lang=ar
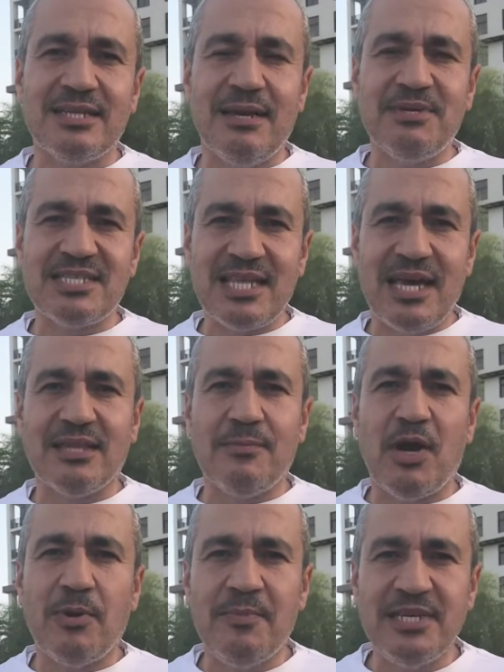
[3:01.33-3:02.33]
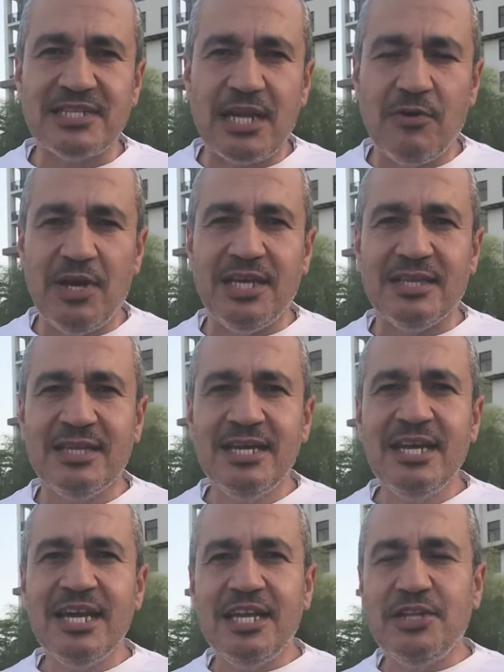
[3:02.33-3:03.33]
يعني بستخدم او بمارس الهوايه ديت
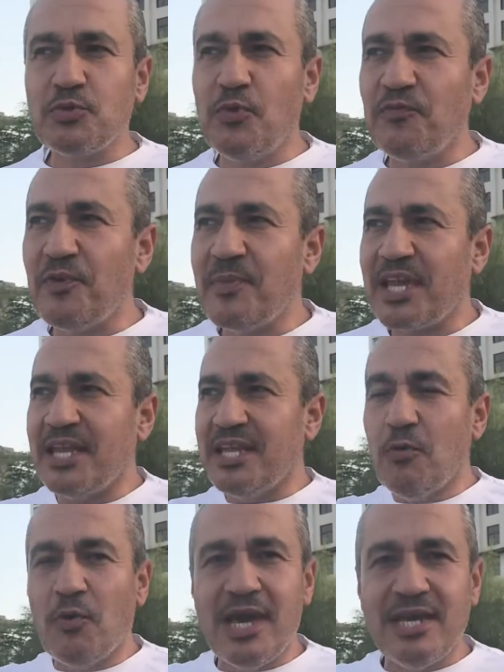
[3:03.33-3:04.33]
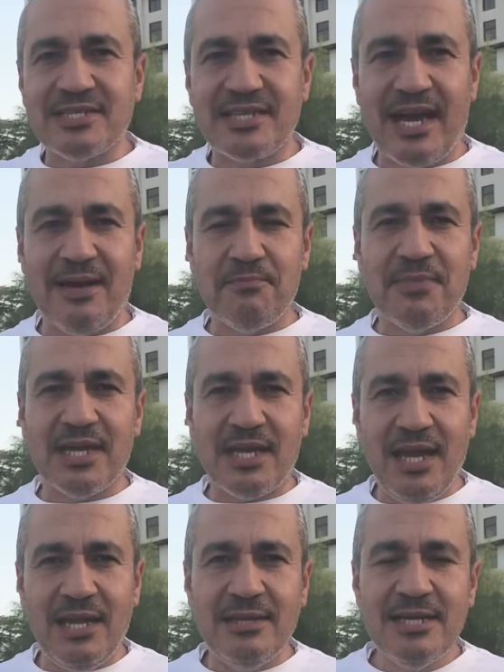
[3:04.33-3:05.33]
ان تكون في إيه واسع
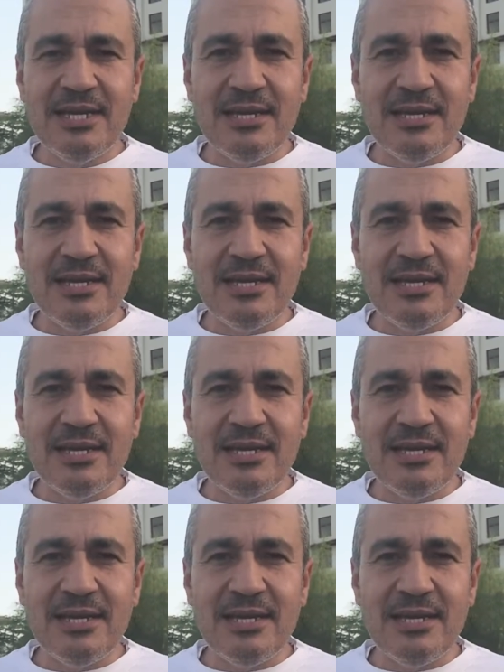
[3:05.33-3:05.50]
مكان